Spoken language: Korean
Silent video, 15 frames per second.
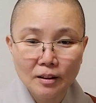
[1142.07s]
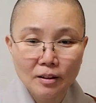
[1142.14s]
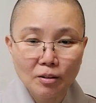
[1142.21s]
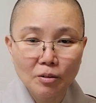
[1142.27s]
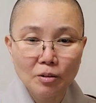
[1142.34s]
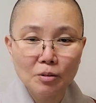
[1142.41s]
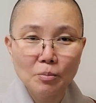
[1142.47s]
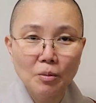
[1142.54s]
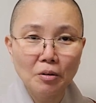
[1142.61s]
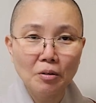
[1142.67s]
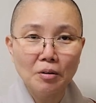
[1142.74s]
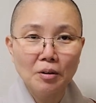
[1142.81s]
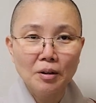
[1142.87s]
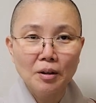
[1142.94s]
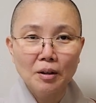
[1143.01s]
그거를
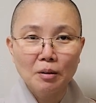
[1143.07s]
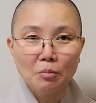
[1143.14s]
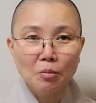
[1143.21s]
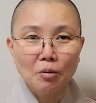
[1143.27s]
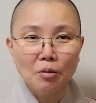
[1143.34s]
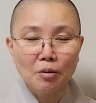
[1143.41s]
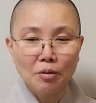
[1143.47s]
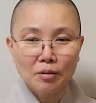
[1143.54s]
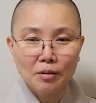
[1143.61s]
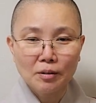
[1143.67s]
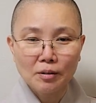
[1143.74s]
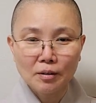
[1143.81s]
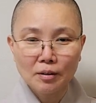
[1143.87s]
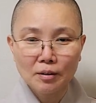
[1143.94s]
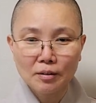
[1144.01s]
뭐, 뭐,
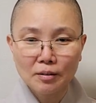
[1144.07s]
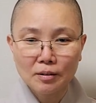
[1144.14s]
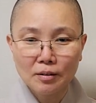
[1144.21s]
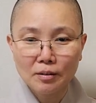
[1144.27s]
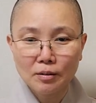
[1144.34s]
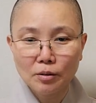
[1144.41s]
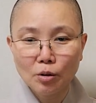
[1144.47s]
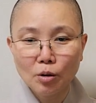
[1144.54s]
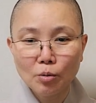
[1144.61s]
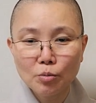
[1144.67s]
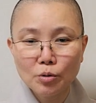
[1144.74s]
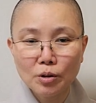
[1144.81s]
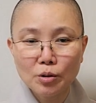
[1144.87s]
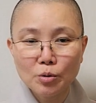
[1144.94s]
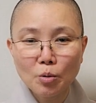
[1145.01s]
그
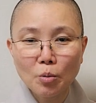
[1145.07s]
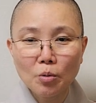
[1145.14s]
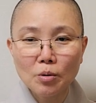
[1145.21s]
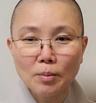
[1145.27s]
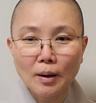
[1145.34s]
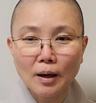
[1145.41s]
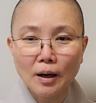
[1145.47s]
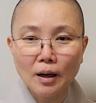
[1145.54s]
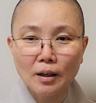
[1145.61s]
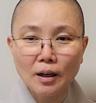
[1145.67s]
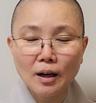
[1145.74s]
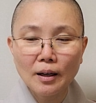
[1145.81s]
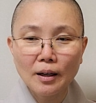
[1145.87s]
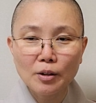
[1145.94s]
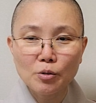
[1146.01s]
여러분들이 속을
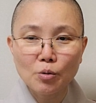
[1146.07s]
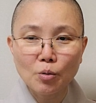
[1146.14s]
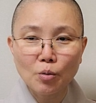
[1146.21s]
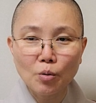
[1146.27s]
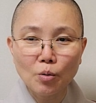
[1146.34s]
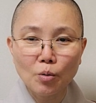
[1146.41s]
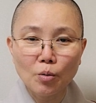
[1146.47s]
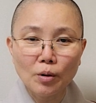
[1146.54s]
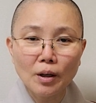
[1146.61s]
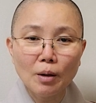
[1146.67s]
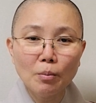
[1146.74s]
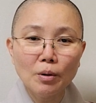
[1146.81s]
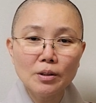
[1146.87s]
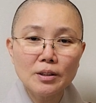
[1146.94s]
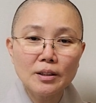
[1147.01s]
만하게
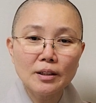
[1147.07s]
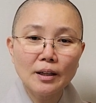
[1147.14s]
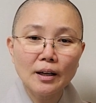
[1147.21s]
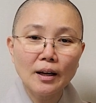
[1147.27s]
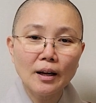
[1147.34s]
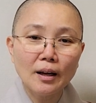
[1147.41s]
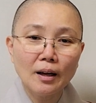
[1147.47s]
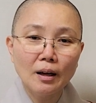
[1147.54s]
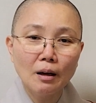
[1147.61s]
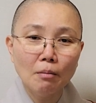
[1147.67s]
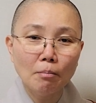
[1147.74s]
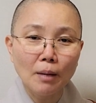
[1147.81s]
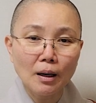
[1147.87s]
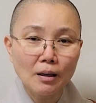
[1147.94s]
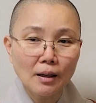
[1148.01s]
좋게 멋지게
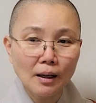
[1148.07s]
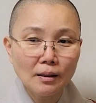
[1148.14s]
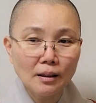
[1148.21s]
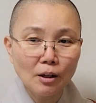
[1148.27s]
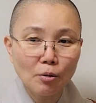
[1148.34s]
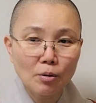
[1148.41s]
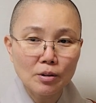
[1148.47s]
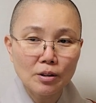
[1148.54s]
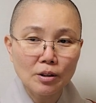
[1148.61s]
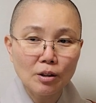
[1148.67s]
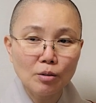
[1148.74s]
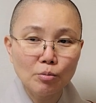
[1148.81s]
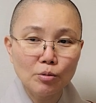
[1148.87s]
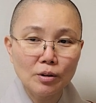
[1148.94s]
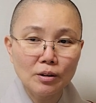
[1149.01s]
말을 한다고 해서
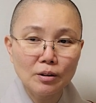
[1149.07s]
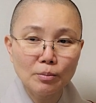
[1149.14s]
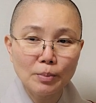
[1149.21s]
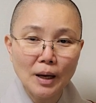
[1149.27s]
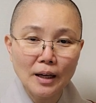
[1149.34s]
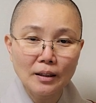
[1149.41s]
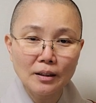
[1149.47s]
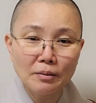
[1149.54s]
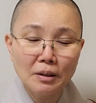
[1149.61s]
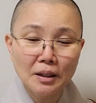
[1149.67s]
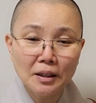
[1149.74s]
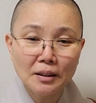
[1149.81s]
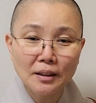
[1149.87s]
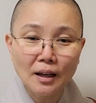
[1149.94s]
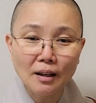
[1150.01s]
여러분들 그 병이
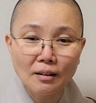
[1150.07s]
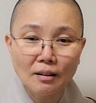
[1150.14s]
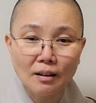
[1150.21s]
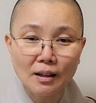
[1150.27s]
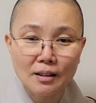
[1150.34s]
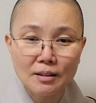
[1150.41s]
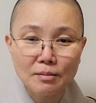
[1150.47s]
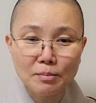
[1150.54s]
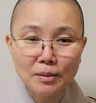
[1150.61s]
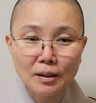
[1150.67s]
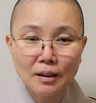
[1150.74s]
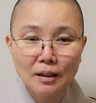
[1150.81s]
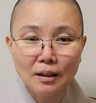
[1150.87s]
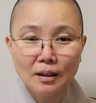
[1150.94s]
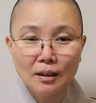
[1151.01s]
나을 것
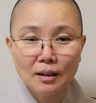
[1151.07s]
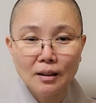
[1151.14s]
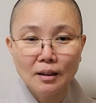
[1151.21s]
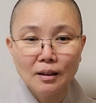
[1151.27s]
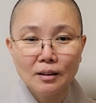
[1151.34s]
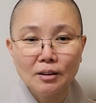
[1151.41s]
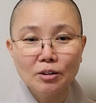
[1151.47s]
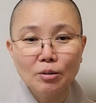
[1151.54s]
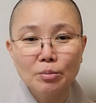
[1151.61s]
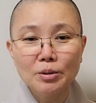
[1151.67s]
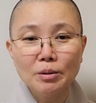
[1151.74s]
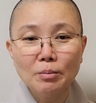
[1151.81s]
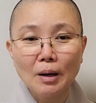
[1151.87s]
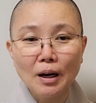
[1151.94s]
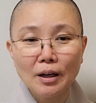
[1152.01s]
같습니까?
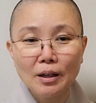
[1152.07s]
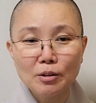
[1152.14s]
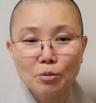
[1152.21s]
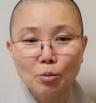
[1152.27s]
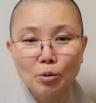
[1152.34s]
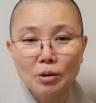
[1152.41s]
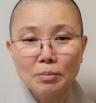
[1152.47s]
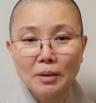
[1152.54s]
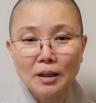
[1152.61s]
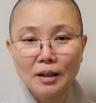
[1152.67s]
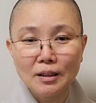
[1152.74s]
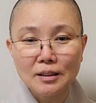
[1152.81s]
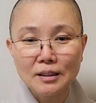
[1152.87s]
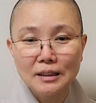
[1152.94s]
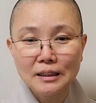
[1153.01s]
끝없이 말에 속기만
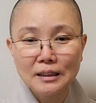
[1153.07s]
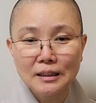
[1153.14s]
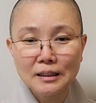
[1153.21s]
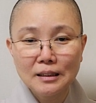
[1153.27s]
하지.